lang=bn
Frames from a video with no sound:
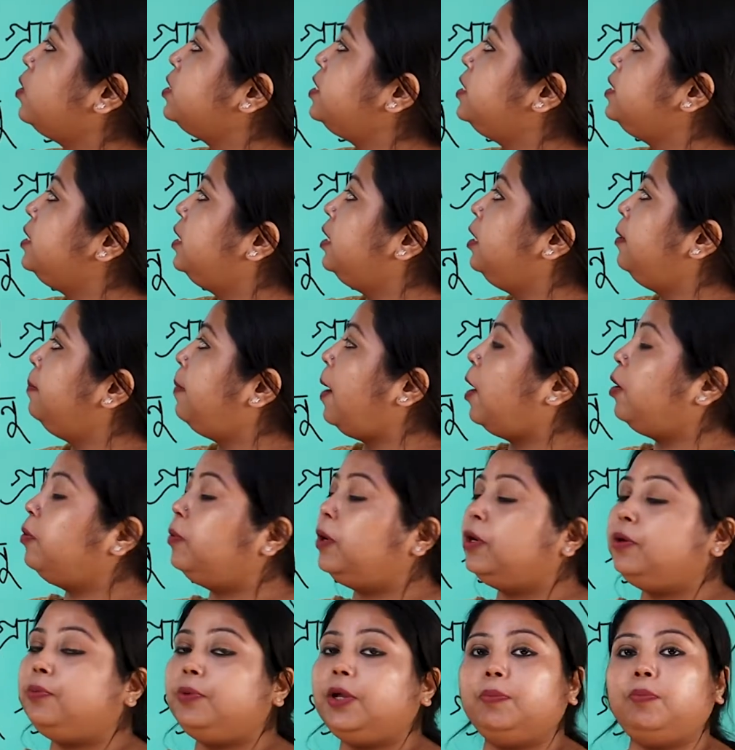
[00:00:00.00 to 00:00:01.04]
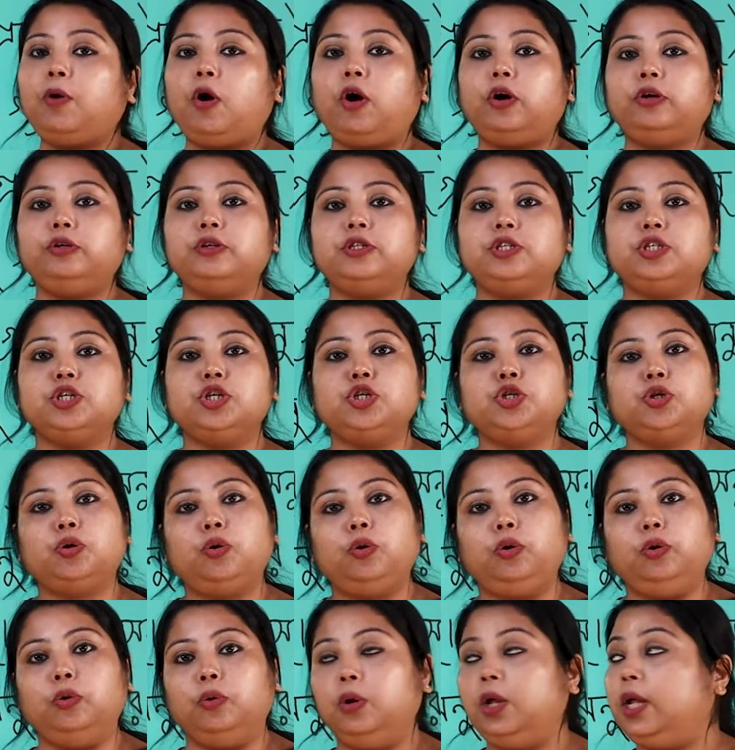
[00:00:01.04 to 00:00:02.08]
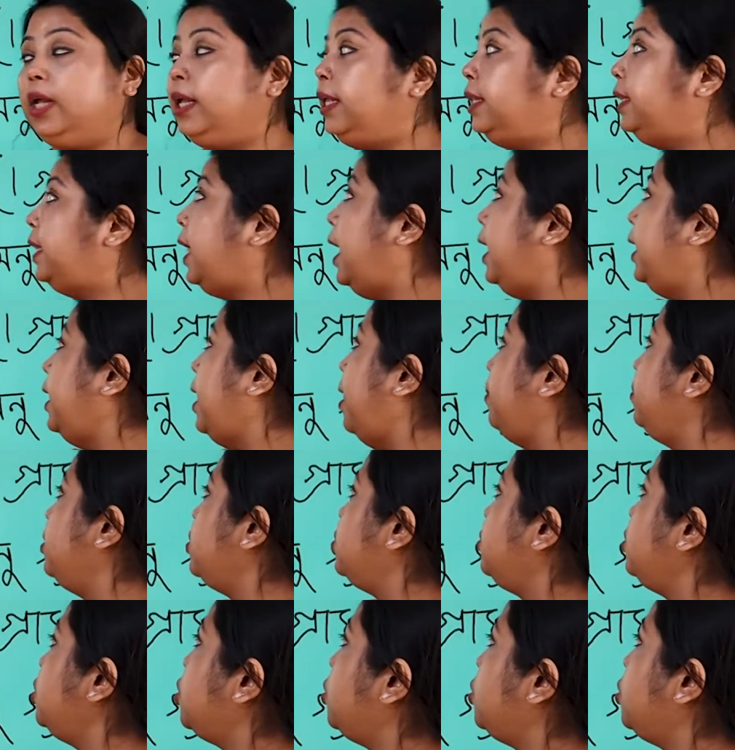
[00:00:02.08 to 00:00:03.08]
অক্সিজেনের পারমাণবিক ভর হচ্ছে ষোলো তাহলে আমি যদি